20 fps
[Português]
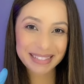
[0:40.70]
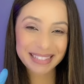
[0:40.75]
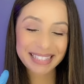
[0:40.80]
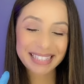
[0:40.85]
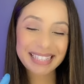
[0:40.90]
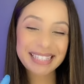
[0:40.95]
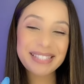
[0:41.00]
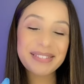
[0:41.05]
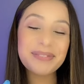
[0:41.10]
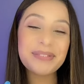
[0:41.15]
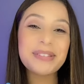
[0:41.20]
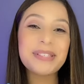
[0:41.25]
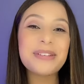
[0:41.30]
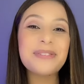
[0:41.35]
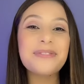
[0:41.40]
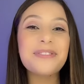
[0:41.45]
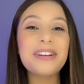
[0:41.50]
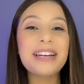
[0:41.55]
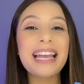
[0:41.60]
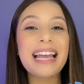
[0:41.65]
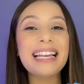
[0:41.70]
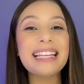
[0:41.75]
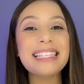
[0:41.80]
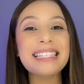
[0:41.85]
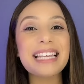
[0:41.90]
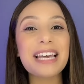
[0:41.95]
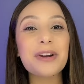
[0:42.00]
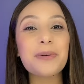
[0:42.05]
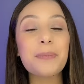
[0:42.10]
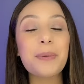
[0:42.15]
tá? Se você for
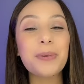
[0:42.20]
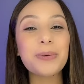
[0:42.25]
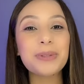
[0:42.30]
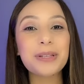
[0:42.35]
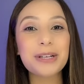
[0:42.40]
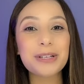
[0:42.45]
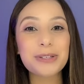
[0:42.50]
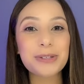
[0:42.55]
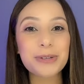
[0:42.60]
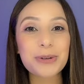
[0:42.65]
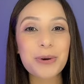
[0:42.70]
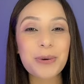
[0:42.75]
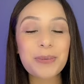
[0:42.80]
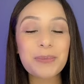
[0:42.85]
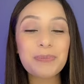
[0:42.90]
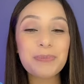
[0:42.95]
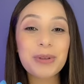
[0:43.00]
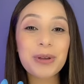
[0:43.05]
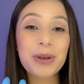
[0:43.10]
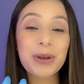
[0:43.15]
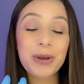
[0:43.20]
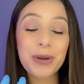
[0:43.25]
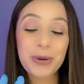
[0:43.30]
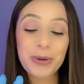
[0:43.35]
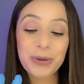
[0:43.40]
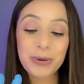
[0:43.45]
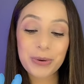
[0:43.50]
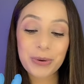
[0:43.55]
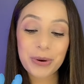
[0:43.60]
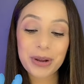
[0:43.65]
realizar uma ultrassom,
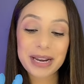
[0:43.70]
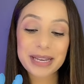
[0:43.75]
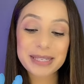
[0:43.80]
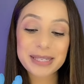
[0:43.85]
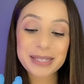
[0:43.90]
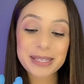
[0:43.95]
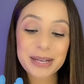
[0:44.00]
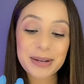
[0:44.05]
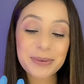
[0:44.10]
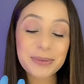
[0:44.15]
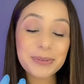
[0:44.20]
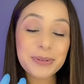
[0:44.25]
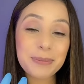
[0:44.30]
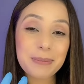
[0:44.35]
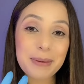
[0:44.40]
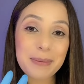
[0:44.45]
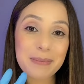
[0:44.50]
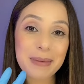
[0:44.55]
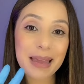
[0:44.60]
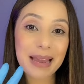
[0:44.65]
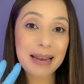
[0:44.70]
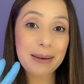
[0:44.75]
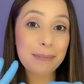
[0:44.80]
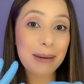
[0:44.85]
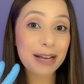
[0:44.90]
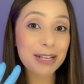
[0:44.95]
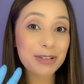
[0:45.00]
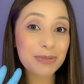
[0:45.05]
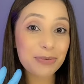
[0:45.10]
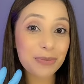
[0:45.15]
e o coração do bebê ele
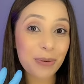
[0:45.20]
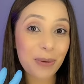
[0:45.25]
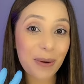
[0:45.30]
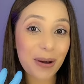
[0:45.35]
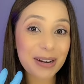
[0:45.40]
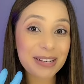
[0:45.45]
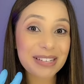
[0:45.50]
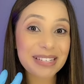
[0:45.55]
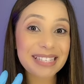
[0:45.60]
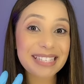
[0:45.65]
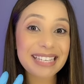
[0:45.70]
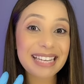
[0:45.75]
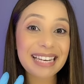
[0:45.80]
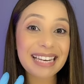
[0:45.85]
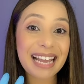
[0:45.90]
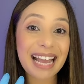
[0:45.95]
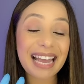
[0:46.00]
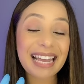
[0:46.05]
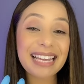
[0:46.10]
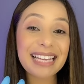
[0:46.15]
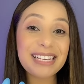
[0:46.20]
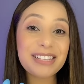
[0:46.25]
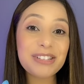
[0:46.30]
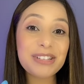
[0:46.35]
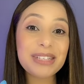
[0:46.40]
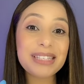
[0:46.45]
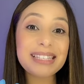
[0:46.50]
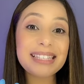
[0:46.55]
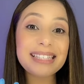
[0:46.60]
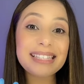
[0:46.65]
bate forte, cerca aí
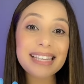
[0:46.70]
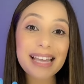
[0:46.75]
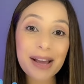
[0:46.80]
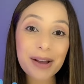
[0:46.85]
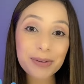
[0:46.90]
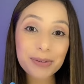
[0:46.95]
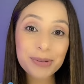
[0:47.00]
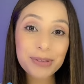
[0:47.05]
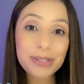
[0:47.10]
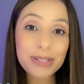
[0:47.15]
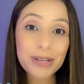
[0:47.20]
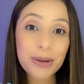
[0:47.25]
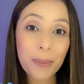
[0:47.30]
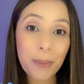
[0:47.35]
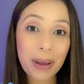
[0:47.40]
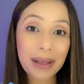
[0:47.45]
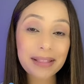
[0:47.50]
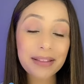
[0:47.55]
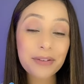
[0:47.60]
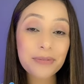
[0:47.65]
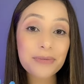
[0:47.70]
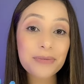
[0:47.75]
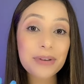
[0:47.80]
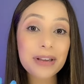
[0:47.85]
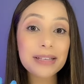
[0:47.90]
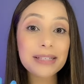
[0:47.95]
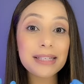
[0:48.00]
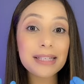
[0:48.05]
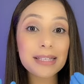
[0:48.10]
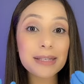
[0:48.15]
de 150
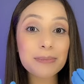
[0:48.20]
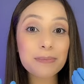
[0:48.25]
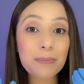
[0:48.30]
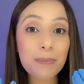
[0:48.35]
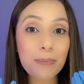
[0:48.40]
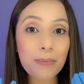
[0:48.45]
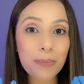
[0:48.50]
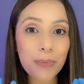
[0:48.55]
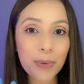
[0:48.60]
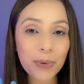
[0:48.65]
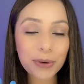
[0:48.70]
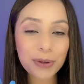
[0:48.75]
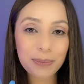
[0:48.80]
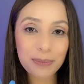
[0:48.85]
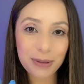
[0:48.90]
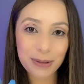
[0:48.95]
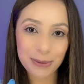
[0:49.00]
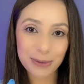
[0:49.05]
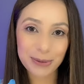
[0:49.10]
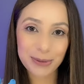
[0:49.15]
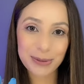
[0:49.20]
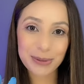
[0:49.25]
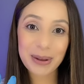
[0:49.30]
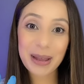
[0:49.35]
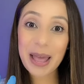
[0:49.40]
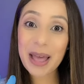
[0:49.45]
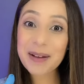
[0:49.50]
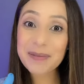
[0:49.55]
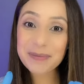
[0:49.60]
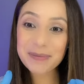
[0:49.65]
vezes por minuto,
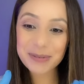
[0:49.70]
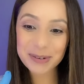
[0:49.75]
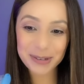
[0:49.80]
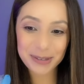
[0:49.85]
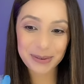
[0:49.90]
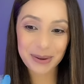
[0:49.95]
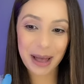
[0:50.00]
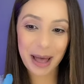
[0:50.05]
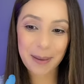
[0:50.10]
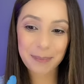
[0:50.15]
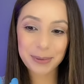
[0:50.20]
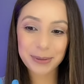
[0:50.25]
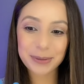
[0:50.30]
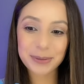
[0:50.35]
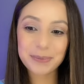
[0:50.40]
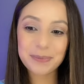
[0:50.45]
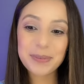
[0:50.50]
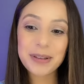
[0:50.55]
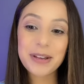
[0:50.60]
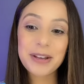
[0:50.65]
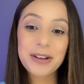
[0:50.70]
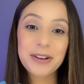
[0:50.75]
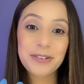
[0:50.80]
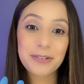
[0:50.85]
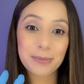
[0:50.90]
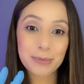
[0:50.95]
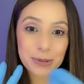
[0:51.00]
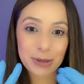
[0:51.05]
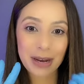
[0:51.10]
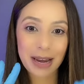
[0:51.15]
é muito rápido.
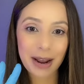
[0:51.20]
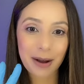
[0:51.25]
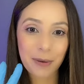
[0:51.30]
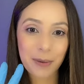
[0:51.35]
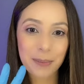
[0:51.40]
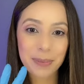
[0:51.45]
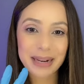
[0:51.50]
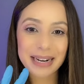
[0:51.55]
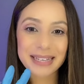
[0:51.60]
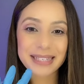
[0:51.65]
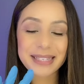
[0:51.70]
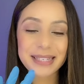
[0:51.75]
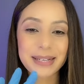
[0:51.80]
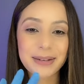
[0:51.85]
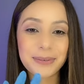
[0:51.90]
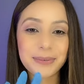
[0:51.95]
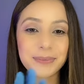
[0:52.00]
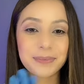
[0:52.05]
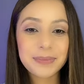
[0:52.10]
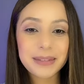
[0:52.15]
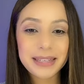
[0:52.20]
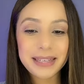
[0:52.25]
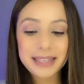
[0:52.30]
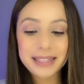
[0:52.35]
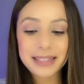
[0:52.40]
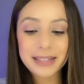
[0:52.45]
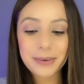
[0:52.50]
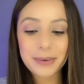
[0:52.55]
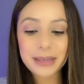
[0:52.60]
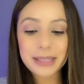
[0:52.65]
Vamos olhar a comparação?
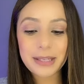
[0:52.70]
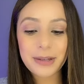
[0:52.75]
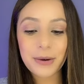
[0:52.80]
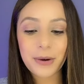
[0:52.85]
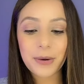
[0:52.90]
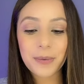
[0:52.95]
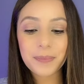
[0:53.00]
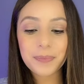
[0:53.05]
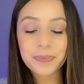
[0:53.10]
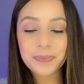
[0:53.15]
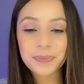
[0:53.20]
Então aqui, ó,